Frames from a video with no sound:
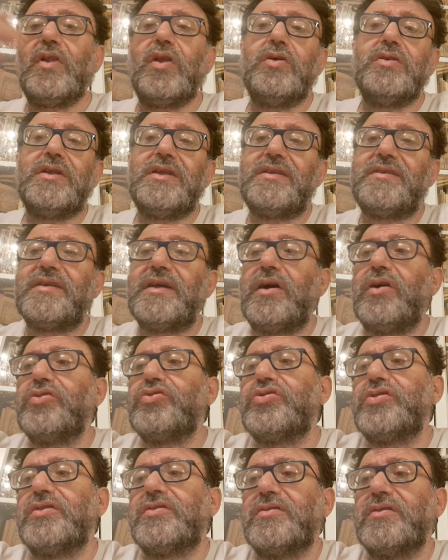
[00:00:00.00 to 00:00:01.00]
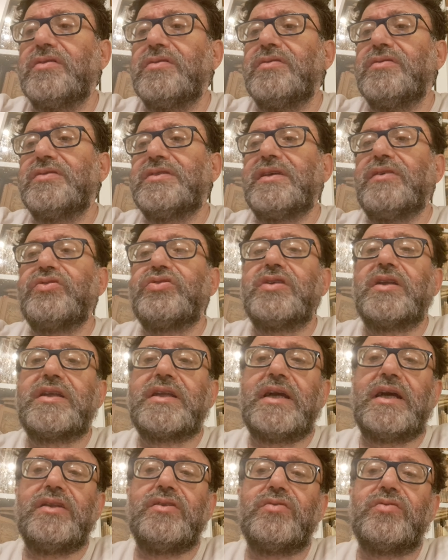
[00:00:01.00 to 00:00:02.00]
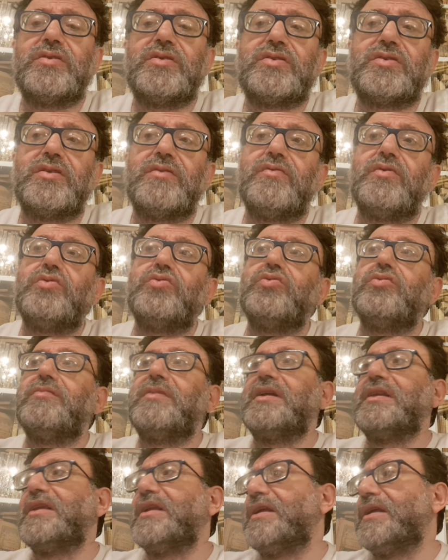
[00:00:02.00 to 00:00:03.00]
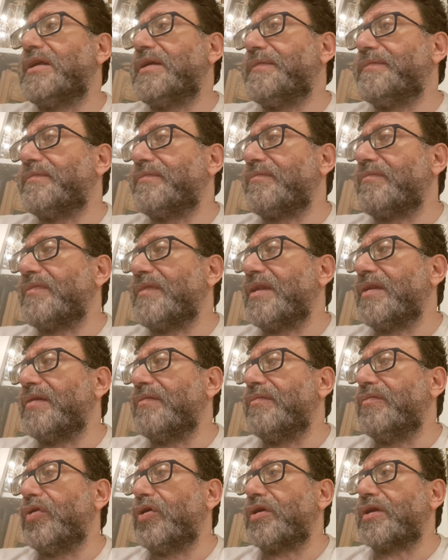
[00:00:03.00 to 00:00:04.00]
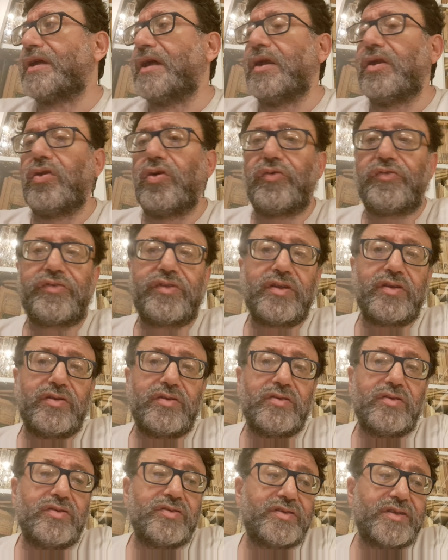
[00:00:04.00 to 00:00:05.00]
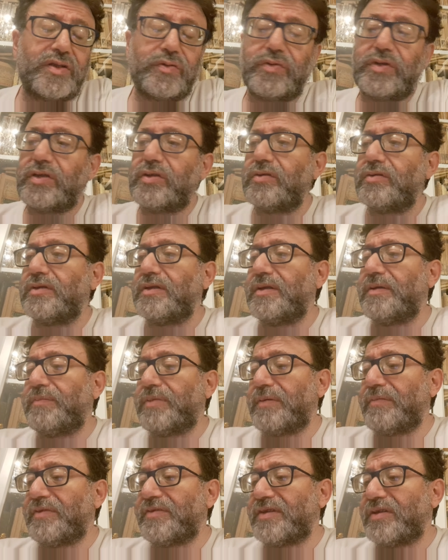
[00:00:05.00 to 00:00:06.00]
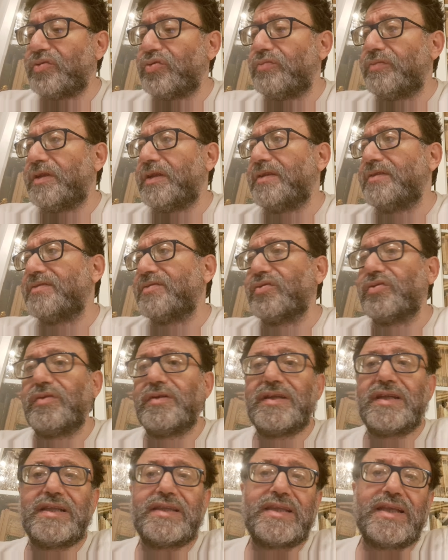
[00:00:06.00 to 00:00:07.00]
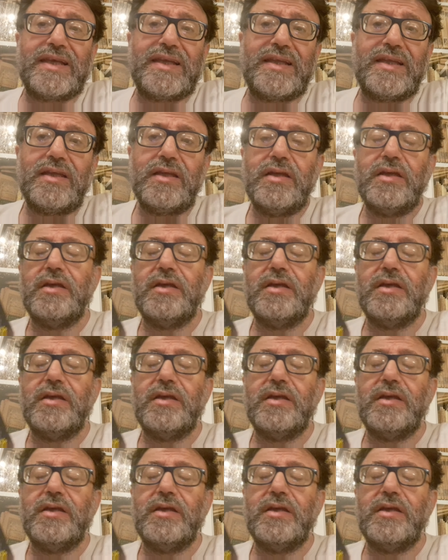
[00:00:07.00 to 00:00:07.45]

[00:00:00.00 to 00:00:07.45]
iniziato oggi, sono, stavo cercando questo volume di Morgan Lost io l'ho seguito dei primi sei numeri insomma in realtà è,